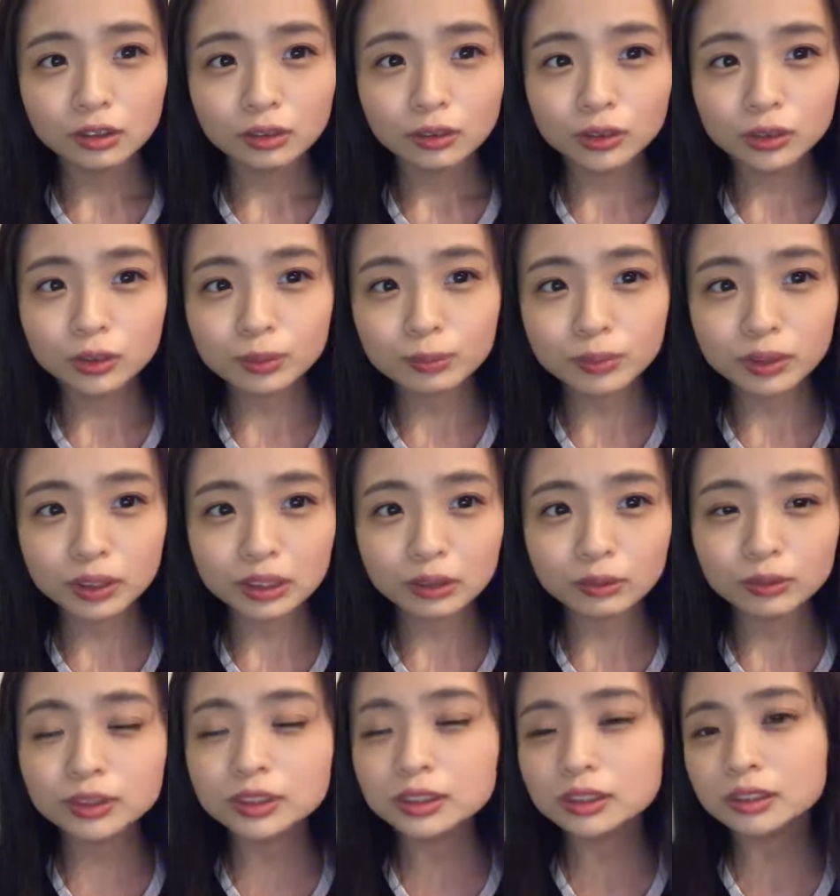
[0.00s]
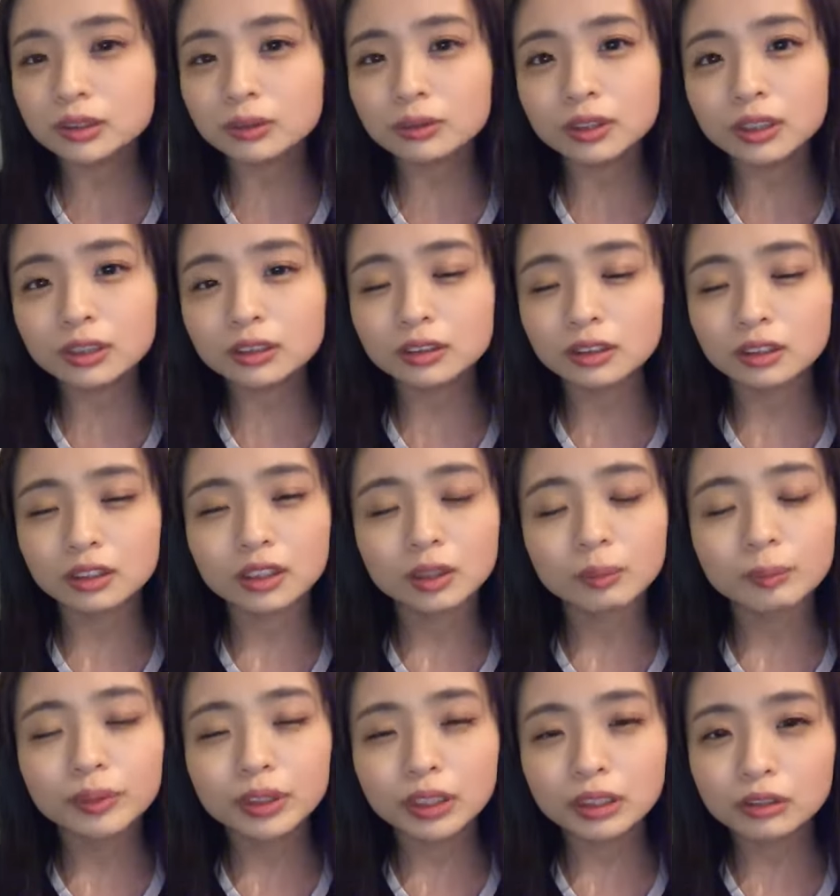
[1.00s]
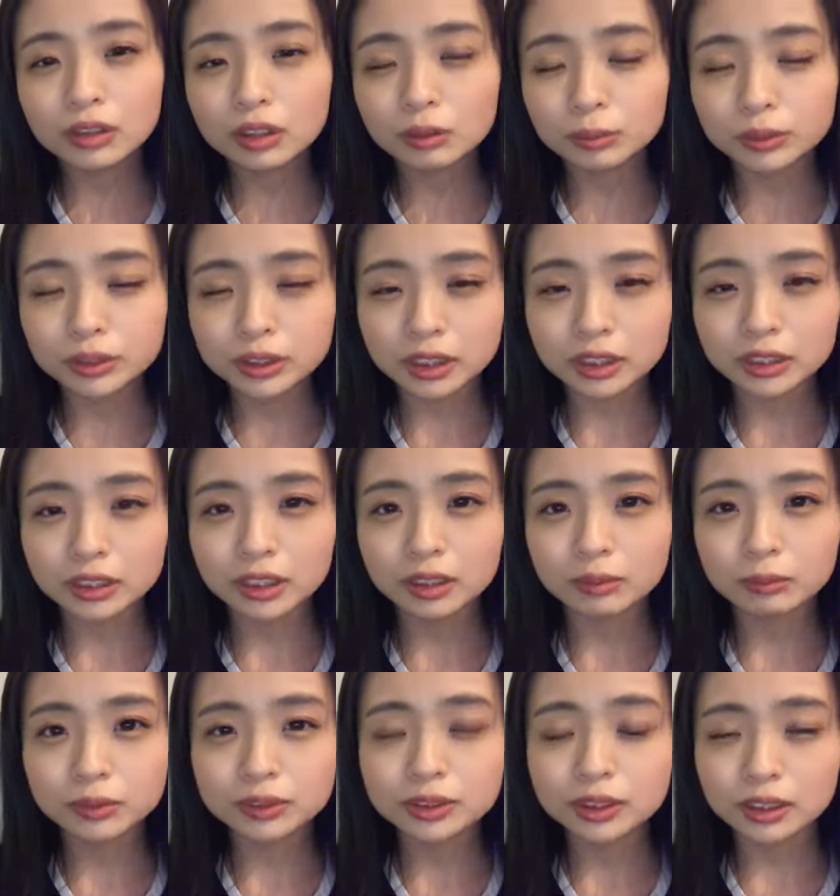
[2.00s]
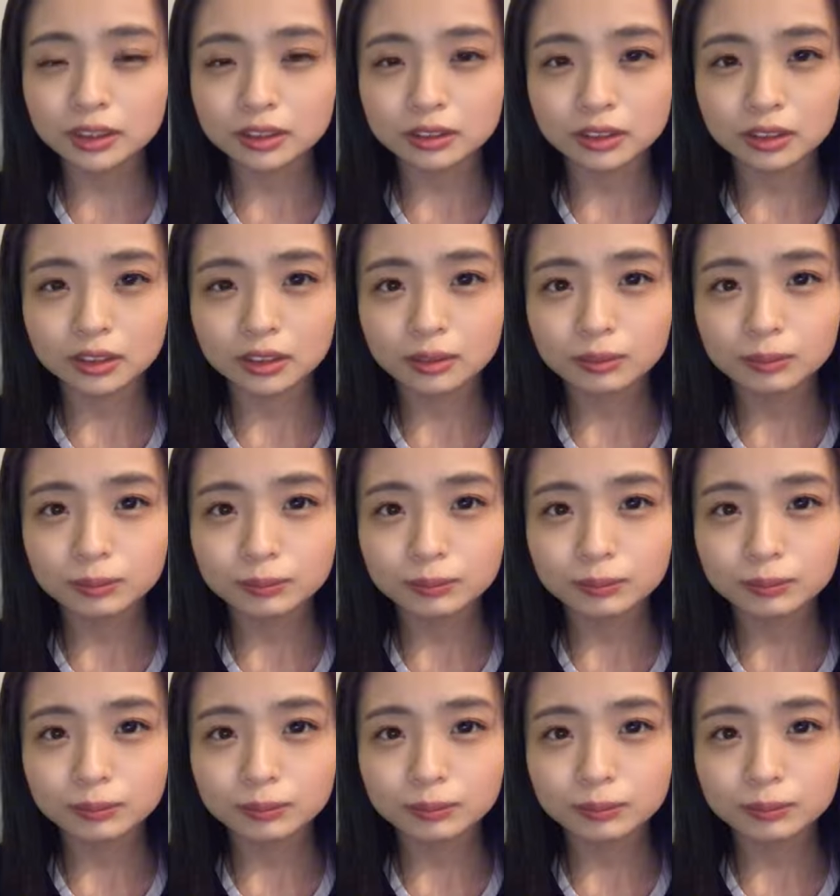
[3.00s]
有名な美味しいとこだったら食べれるかもしれないもしかしたら